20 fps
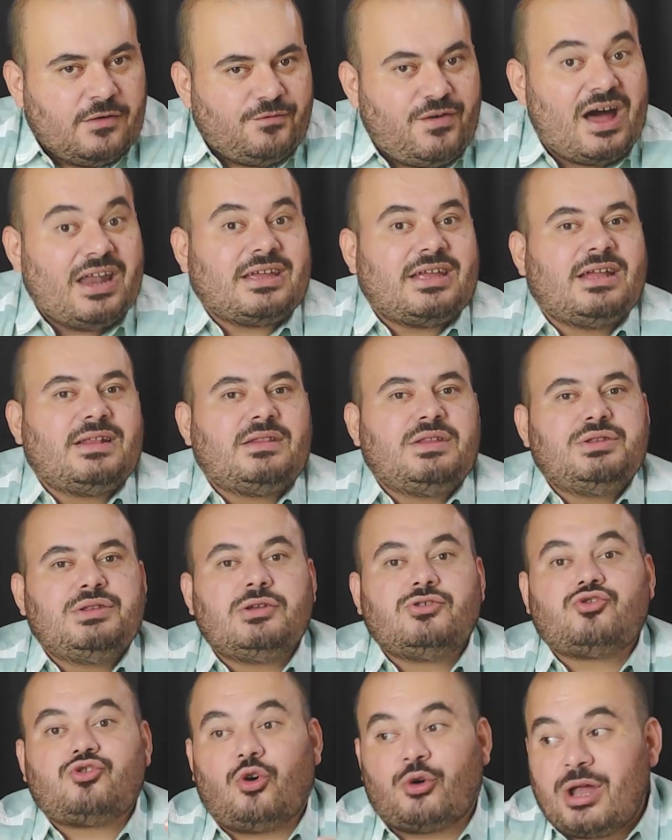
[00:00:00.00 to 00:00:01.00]
fark
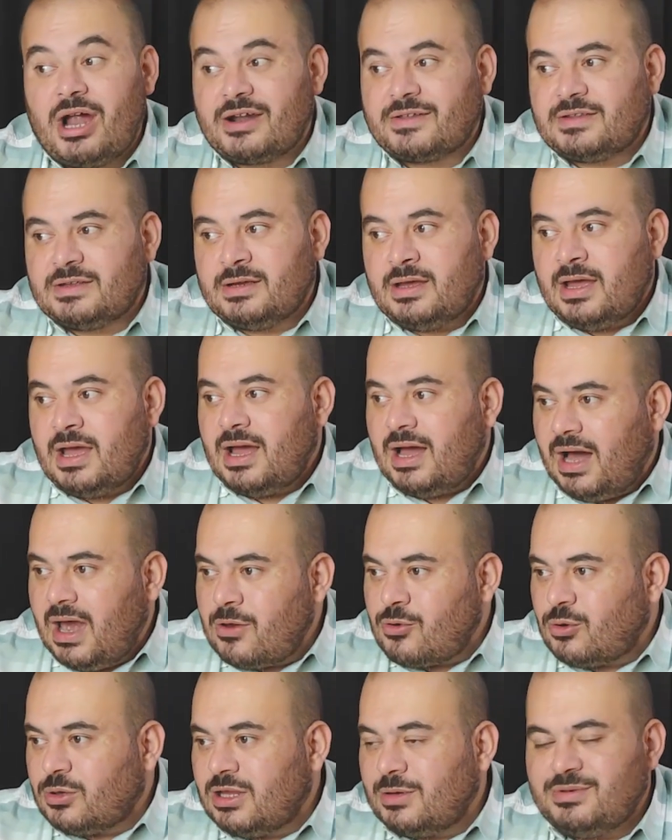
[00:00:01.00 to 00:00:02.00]
ettiğinde sorardı.
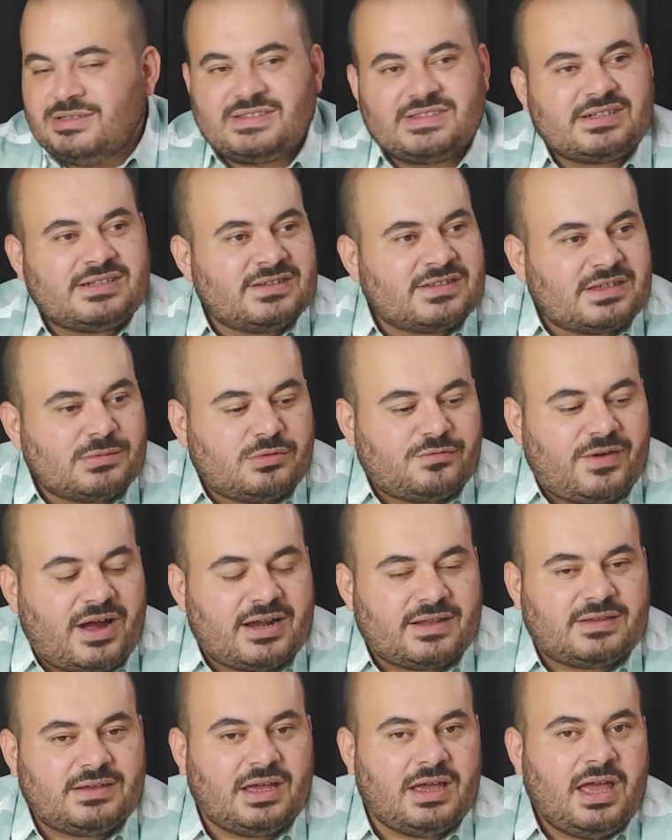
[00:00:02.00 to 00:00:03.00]
Hayrola bir sıkıntı mı
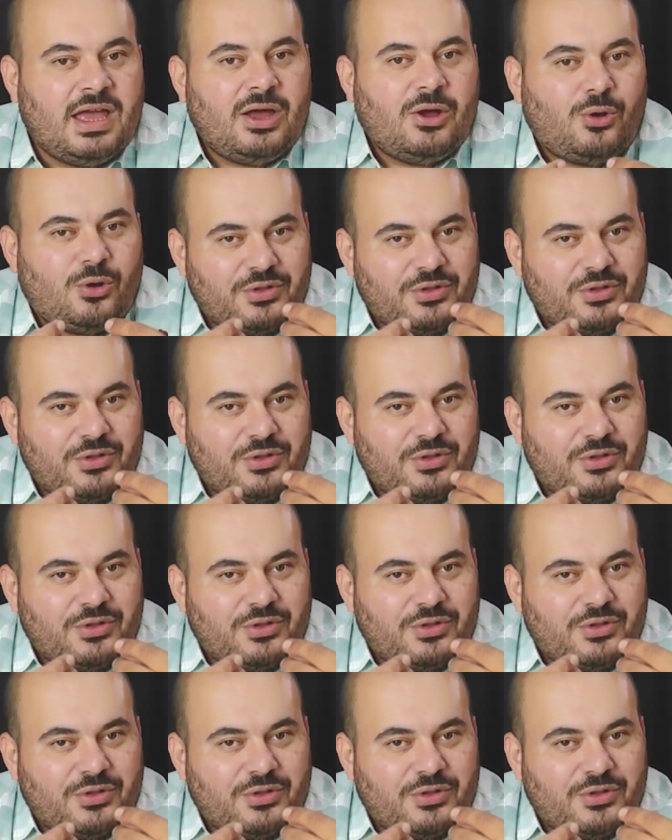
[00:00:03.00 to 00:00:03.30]
var diye.